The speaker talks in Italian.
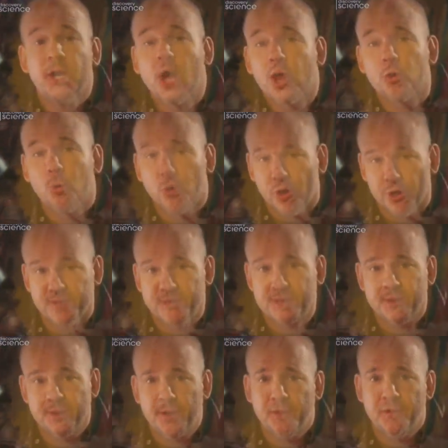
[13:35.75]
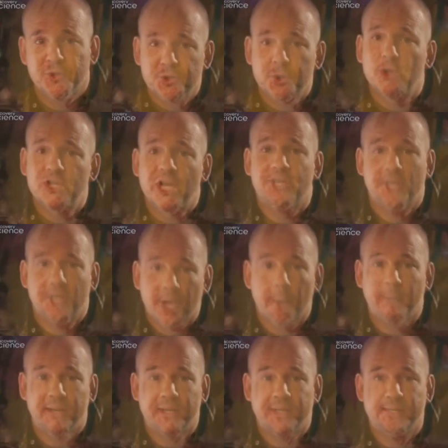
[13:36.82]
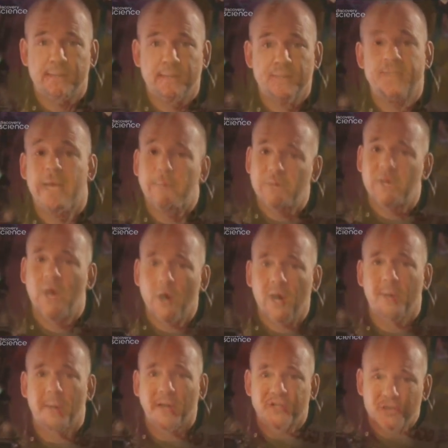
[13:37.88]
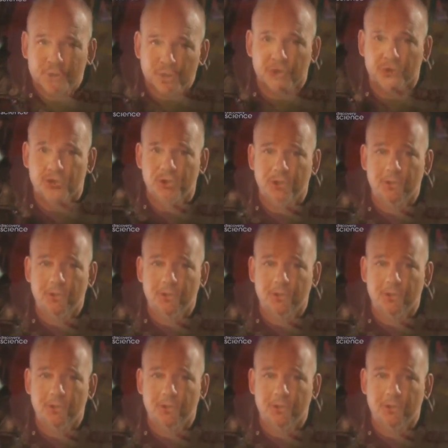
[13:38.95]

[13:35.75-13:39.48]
In altre parole, i motori di ricerca smisero di occuparsi di ricerca.